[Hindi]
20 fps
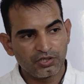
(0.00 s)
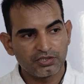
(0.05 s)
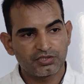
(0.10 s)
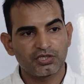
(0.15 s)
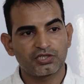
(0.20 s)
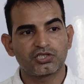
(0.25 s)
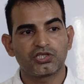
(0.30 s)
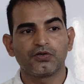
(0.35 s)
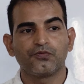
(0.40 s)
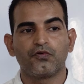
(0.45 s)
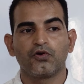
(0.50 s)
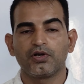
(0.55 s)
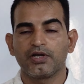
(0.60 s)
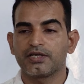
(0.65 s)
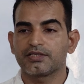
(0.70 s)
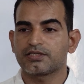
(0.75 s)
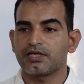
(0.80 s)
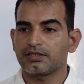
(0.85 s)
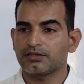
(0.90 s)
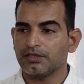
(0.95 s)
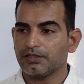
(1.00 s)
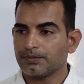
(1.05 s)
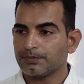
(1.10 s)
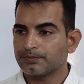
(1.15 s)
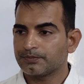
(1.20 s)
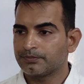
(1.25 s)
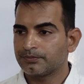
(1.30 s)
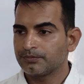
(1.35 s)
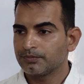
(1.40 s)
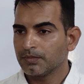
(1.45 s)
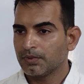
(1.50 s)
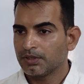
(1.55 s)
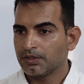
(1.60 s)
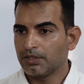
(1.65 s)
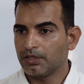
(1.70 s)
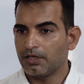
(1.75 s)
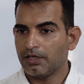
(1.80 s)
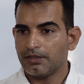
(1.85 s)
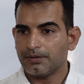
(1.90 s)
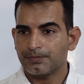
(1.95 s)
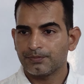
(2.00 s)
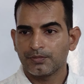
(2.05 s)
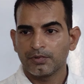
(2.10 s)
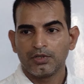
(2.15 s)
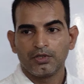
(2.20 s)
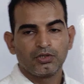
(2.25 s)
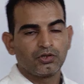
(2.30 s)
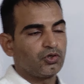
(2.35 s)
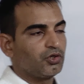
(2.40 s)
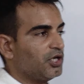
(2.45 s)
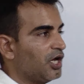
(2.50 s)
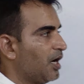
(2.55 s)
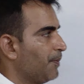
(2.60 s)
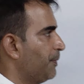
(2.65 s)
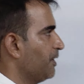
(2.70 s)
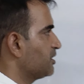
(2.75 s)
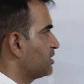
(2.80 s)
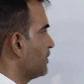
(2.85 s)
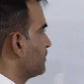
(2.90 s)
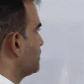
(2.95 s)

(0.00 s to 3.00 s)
364 डेज आते ठीक है तो यहाँ पे